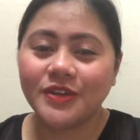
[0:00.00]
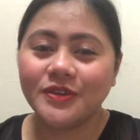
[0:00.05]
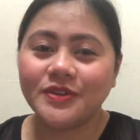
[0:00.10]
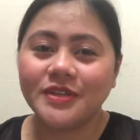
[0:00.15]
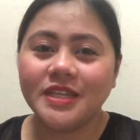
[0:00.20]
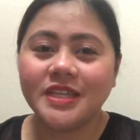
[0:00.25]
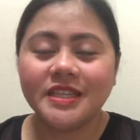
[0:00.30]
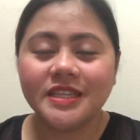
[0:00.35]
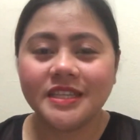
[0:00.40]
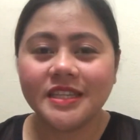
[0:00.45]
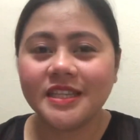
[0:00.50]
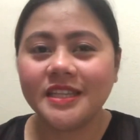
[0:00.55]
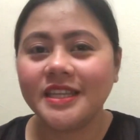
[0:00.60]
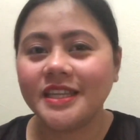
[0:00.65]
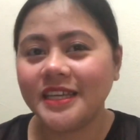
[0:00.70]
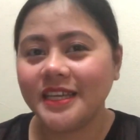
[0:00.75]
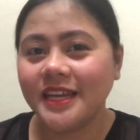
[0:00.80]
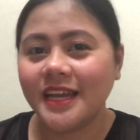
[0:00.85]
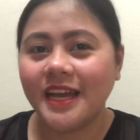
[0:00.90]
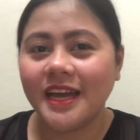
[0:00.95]
Kung
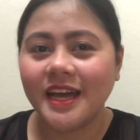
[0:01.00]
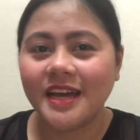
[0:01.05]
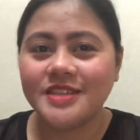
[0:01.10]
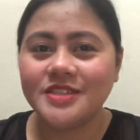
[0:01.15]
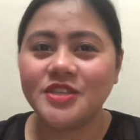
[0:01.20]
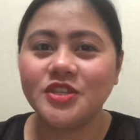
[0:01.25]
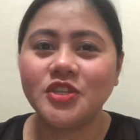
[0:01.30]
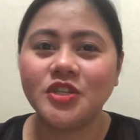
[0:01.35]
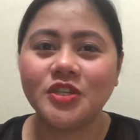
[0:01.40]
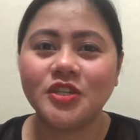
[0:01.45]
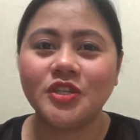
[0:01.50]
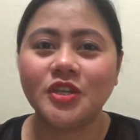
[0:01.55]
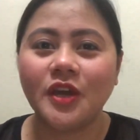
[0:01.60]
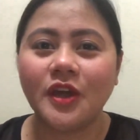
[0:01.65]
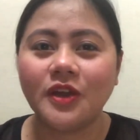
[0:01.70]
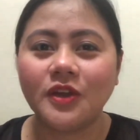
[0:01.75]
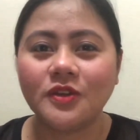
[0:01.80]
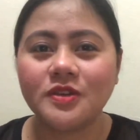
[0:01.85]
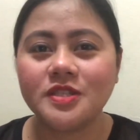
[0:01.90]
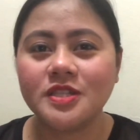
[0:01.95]
hindi guys,
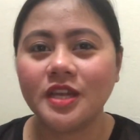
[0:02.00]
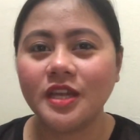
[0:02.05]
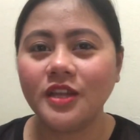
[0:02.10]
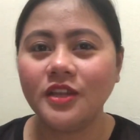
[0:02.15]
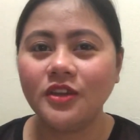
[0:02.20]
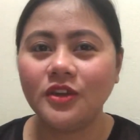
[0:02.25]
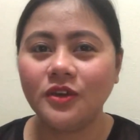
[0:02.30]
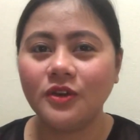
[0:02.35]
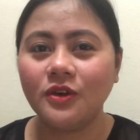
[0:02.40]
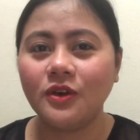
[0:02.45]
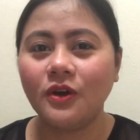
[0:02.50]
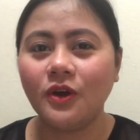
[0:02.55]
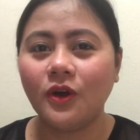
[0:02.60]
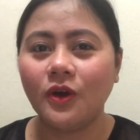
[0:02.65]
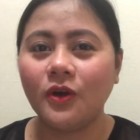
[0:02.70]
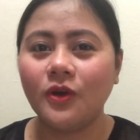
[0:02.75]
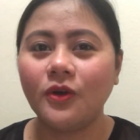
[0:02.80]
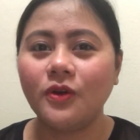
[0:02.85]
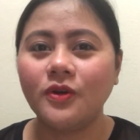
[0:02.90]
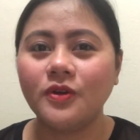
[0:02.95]
isi-share ko sa
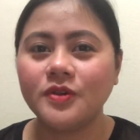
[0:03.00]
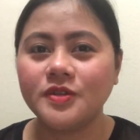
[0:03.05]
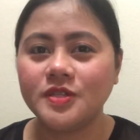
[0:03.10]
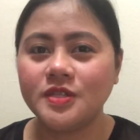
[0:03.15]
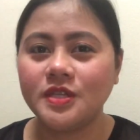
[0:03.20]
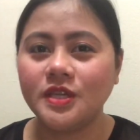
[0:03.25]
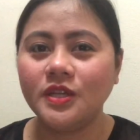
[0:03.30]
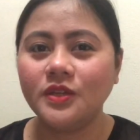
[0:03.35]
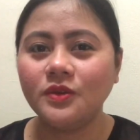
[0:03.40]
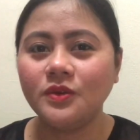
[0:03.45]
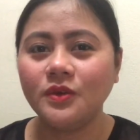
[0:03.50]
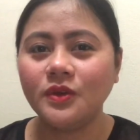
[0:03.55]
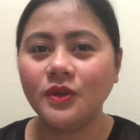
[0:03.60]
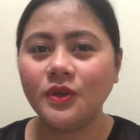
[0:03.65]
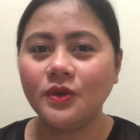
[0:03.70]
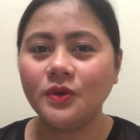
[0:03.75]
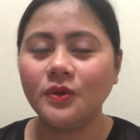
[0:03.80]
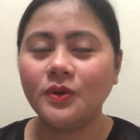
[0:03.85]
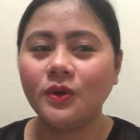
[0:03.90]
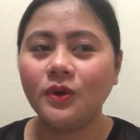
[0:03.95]
inyo kung sino
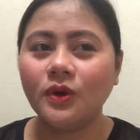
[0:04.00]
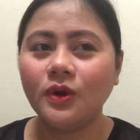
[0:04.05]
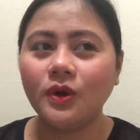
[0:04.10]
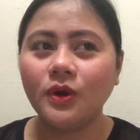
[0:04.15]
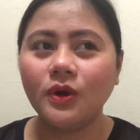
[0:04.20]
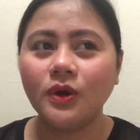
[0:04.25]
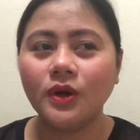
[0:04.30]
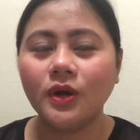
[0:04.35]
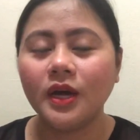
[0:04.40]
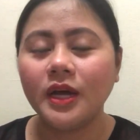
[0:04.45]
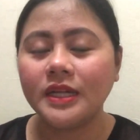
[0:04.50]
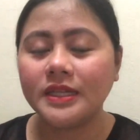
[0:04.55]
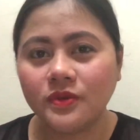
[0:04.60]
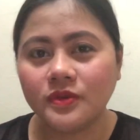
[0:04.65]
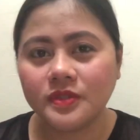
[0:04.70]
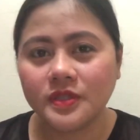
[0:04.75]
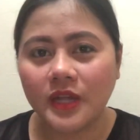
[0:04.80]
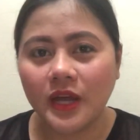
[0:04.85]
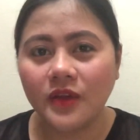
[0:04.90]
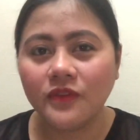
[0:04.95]
yung,
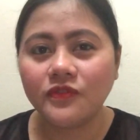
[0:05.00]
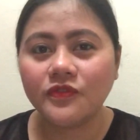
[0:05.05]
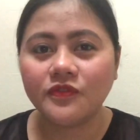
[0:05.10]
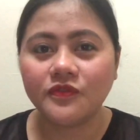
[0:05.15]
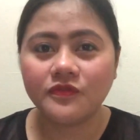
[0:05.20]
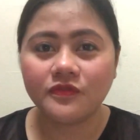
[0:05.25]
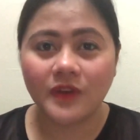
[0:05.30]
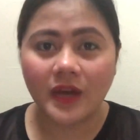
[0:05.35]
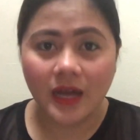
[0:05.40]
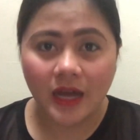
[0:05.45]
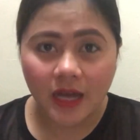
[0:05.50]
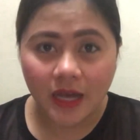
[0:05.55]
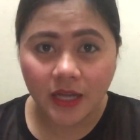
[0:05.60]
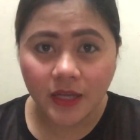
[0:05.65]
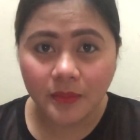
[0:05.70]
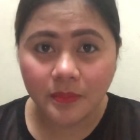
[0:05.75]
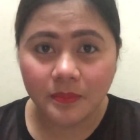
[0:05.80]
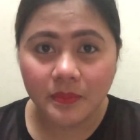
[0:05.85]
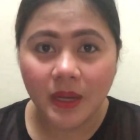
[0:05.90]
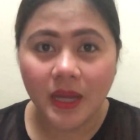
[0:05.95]
yung top
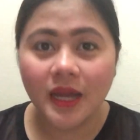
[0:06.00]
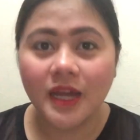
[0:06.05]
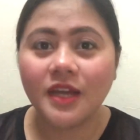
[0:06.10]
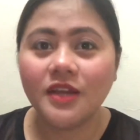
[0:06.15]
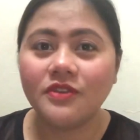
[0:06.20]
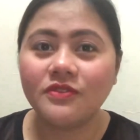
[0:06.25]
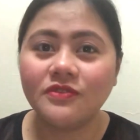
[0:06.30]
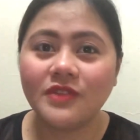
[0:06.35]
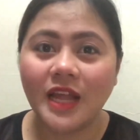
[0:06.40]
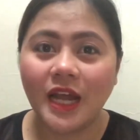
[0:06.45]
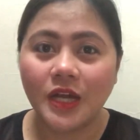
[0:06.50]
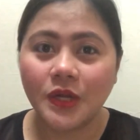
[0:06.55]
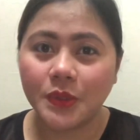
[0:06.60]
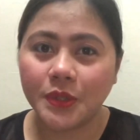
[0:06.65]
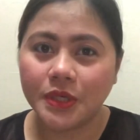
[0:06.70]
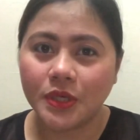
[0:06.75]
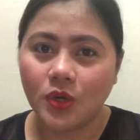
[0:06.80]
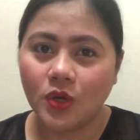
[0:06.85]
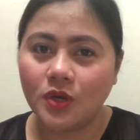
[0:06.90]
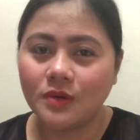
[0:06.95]
5
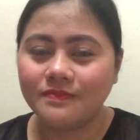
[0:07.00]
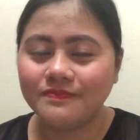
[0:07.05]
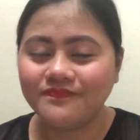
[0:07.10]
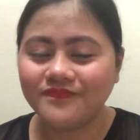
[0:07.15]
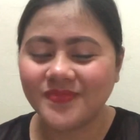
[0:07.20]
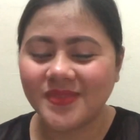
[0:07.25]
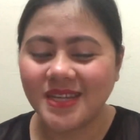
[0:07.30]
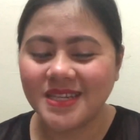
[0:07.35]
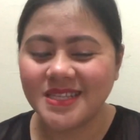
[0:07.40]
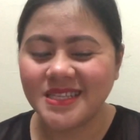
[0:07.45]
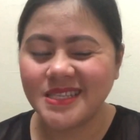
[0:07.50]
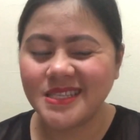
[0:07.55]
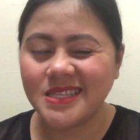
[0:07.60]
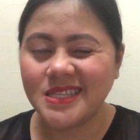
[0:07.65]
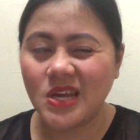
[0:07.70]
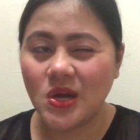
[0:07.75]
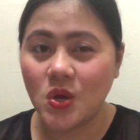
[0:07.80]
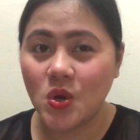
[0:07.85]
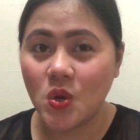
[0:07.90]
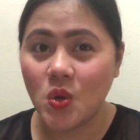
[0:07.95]
vlogger ko.
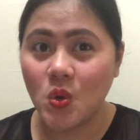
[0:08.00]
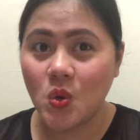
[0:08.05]
So,